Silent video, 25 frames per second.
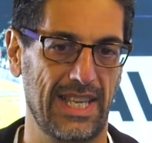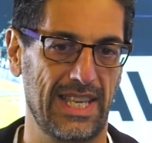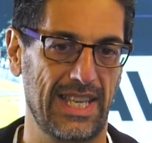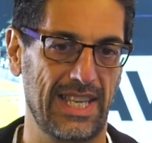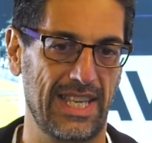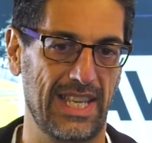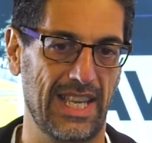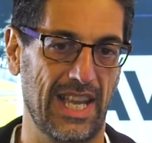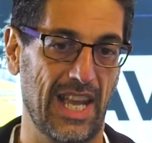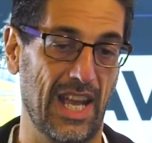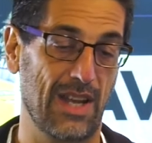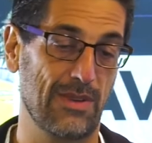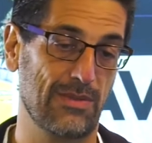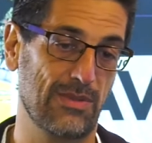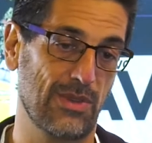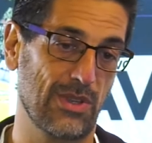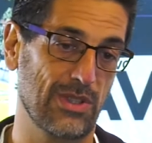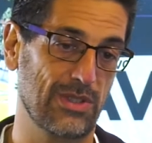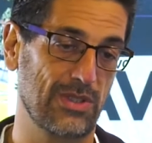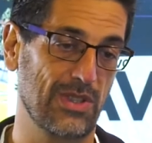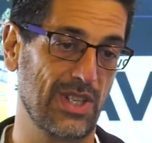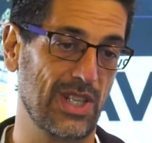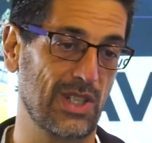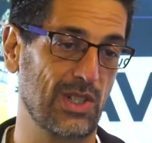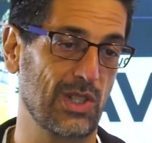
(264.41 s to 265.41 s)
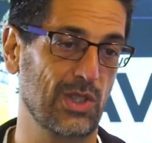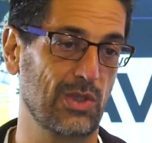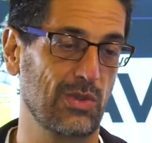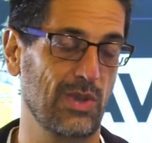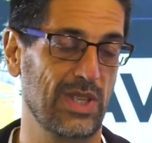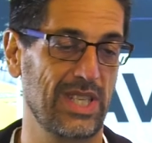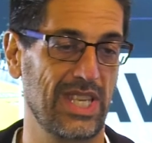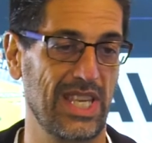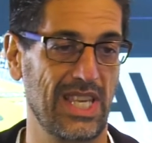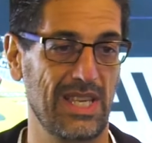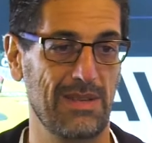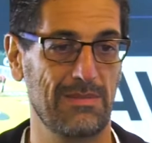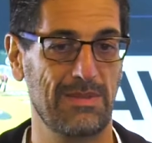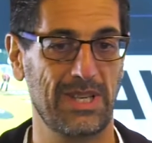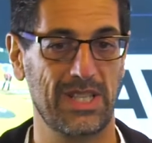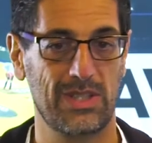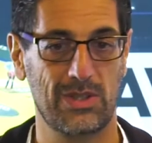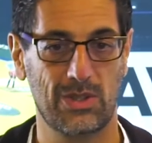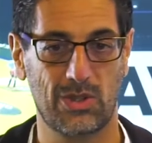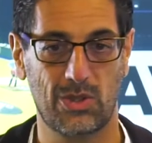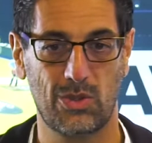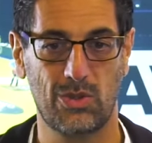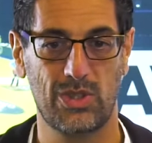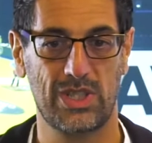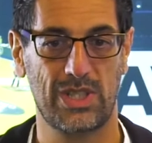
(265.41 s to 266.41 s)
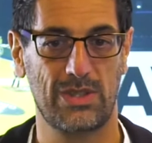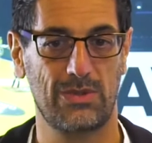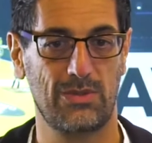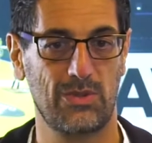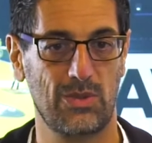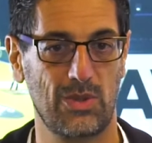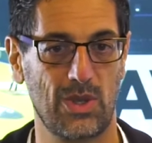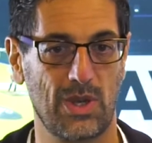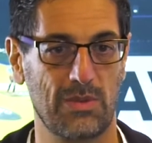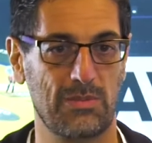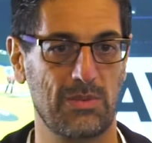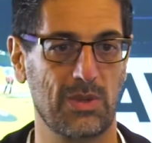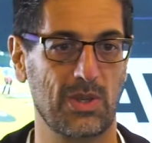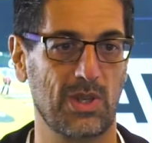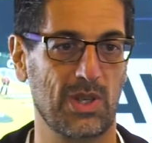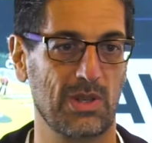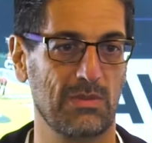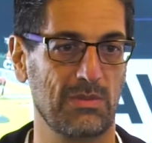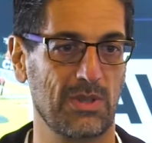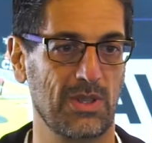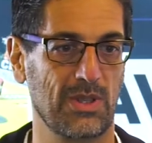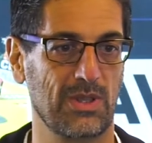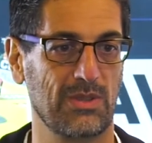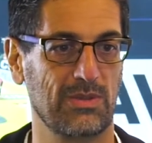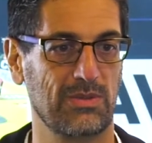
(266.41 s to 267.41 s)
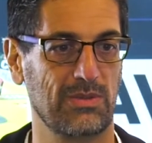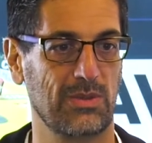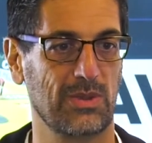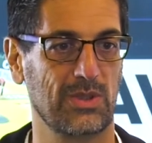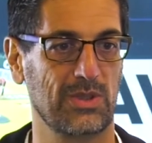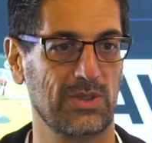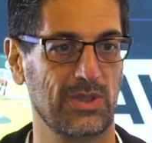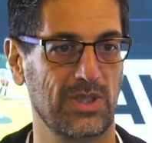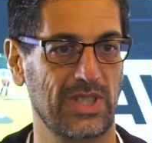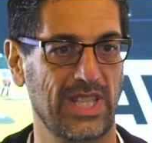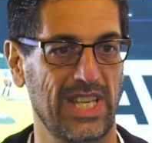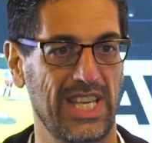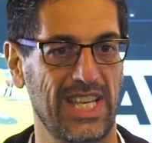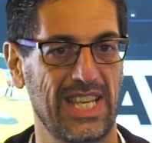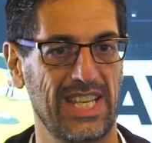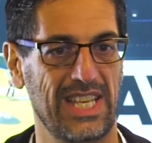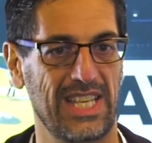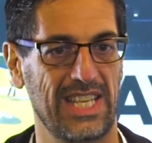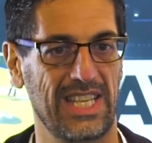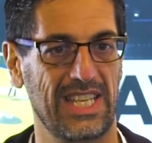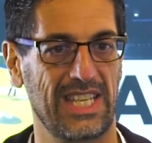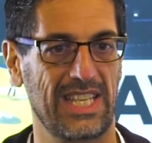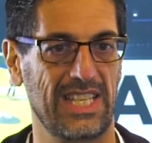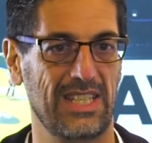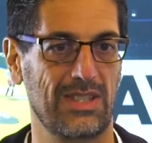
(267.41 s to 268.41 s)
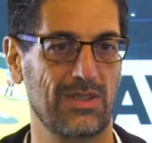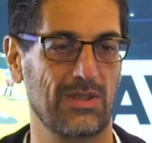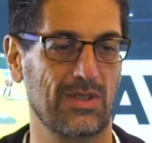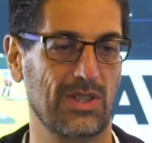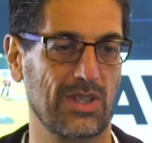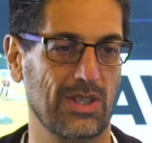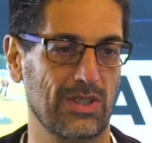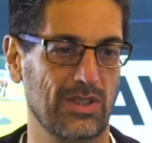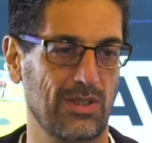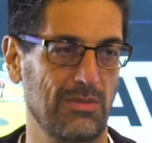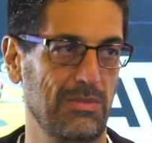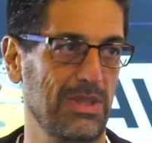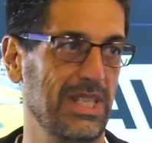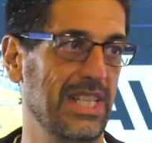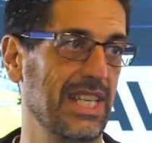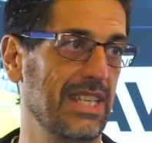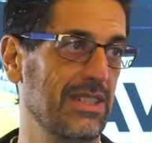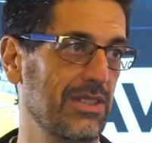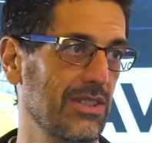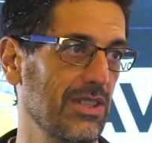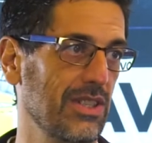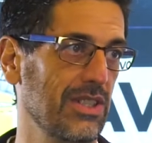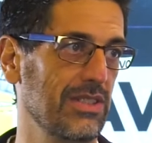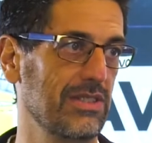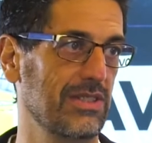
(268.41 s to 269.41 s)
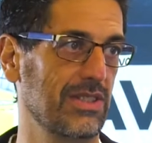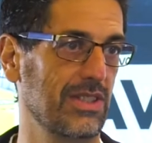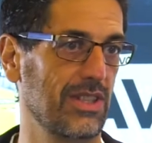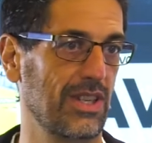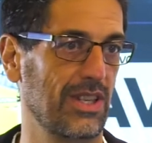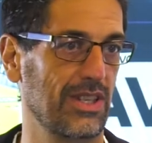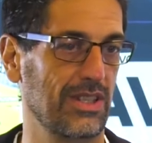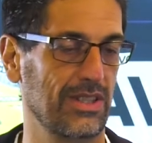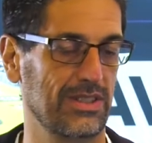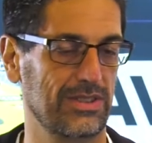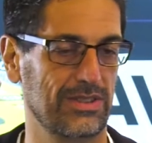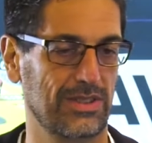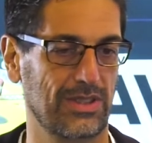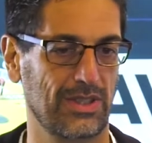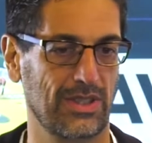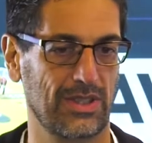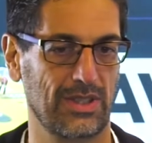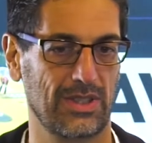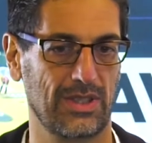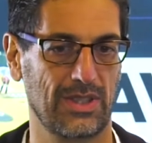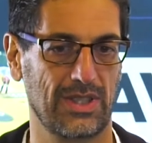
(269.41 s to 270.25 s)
Et à force de les côtoyer, ben, du coup, j'ai vu un peu comment on fonctionnait. Et donc en 2014, lorsque